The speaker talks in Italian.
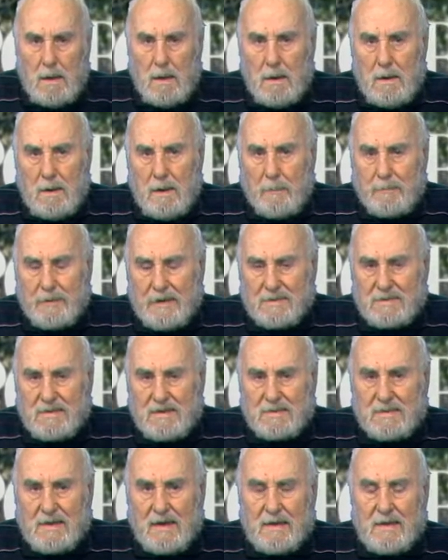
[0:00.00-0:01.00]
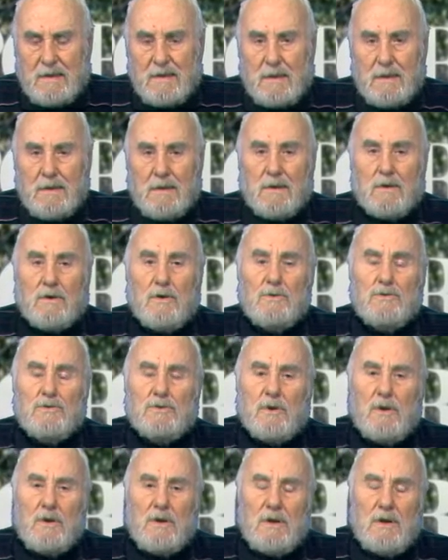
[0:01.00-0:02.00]
la partita
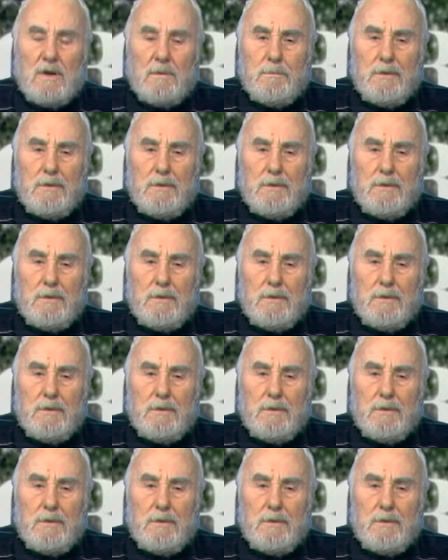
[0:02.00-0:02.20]
contro il